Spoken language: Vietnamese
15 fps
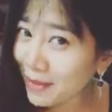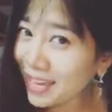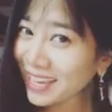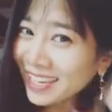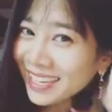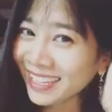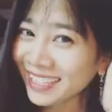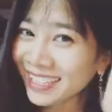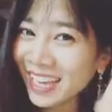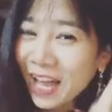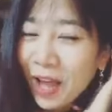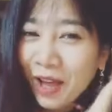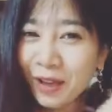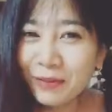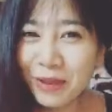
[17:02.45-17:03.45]
bị
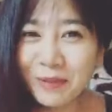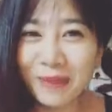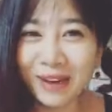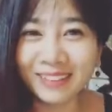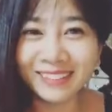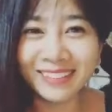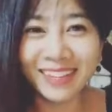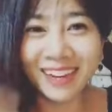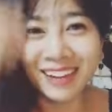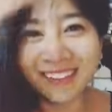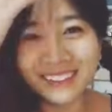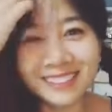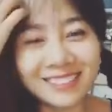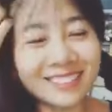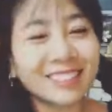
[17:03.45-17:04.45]
bị bệnh vậy đó
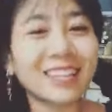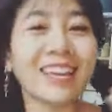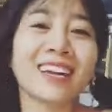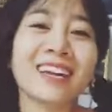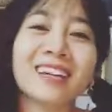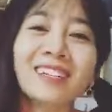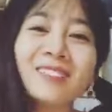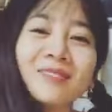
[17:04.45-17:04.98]
thiệt á